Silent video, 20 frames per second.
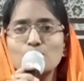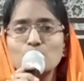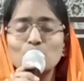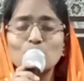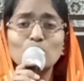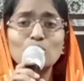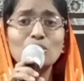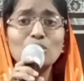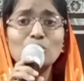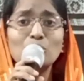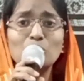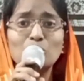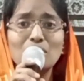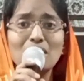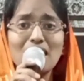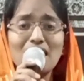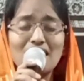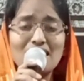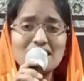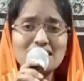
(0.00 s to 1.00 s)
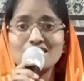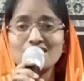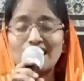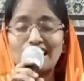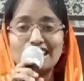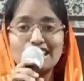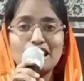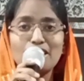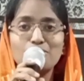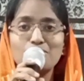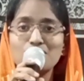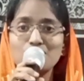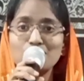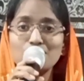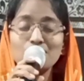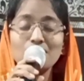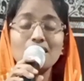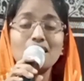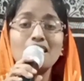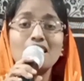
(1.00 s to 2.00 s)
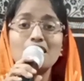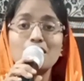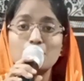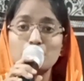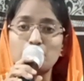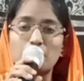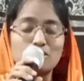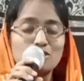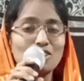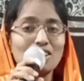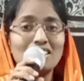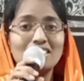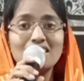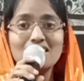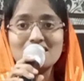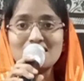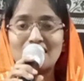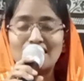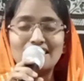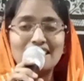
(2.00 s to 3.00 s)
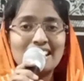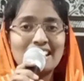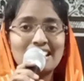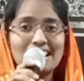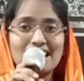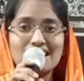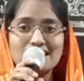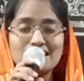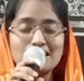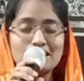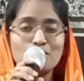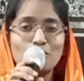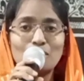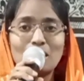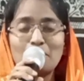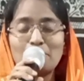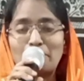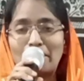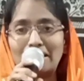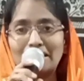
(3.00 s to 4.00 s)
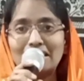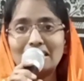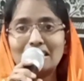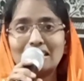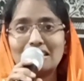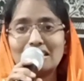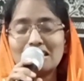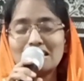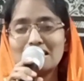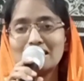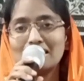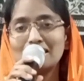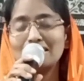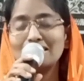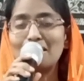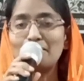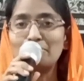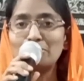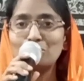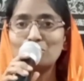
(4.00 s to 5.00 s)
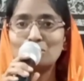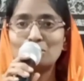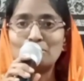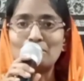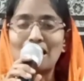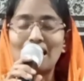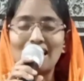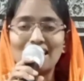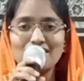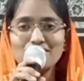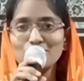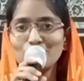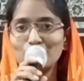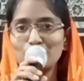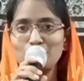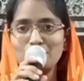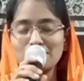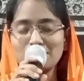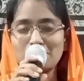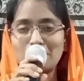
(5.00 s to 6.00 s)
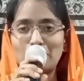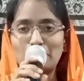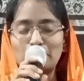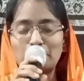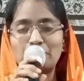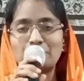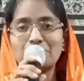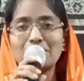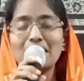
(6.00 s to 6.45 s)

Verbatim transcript: స్కూల్లో కూడా స్టడీ అవర్స్ స్పెషల్గా సండే క్లాసెస్ కూడా పెట్టి ఎంతో బాగా చదివిస్తారు